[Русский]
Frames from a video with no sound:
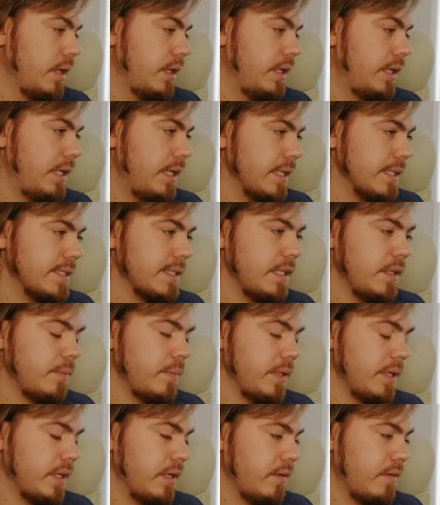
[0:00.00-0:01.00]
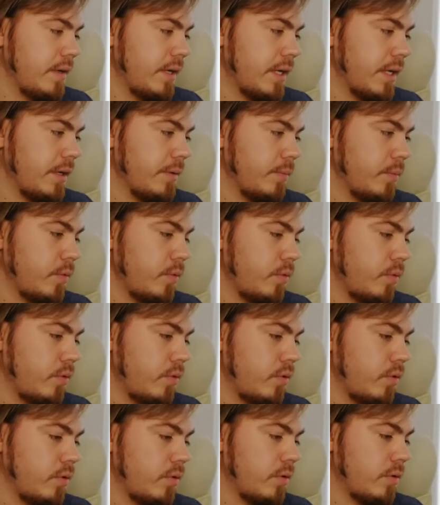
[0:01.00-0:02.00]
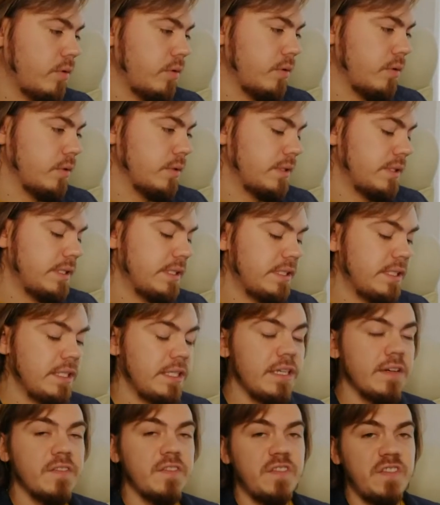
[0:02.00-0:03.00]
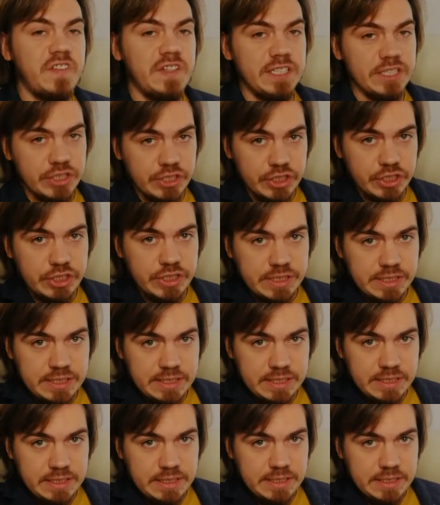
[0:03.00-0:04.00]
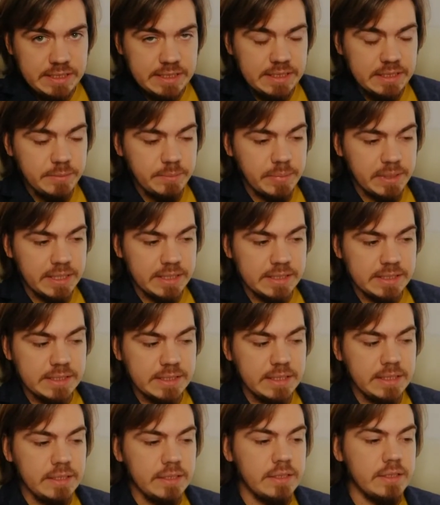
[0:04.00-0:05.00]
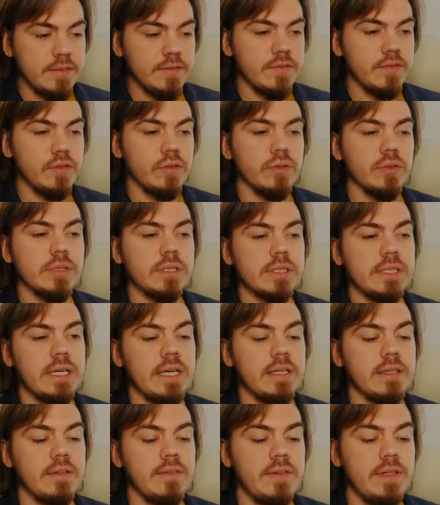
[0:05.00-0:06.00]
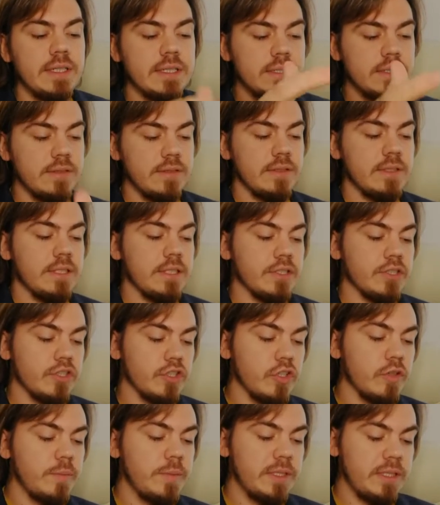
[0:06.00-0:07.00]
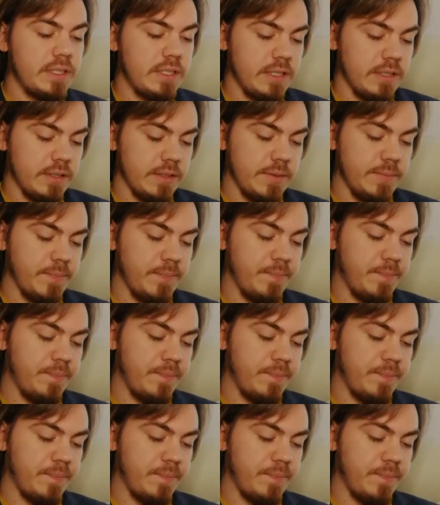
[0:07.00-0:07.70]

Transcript: Если мы говорим о седине выше 60%, то, соответственно, что мы делаем?